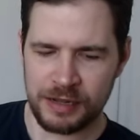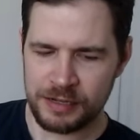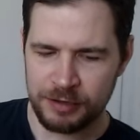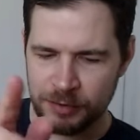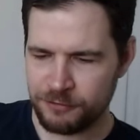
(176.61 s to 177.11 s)

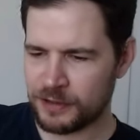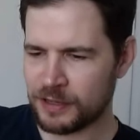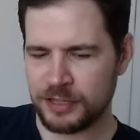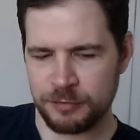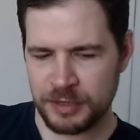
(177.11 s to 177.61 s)
halte ich meine
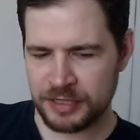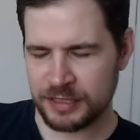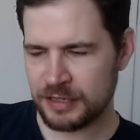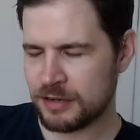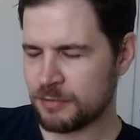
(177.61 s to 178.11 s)
Finger nicht mehr
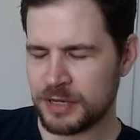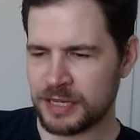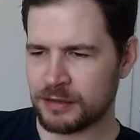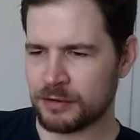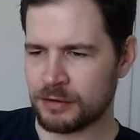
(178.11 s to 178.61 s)
drin in dem
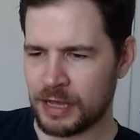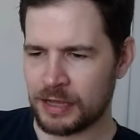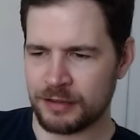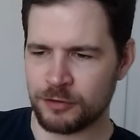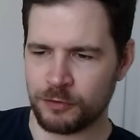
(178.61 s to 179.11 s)
Ding,
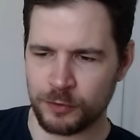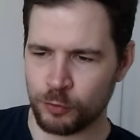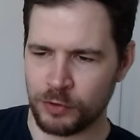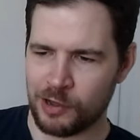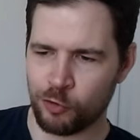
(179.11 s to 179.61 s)
hatte ich
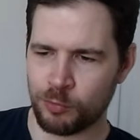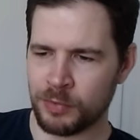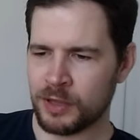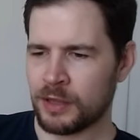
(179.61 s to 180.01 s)
sowieso kaum.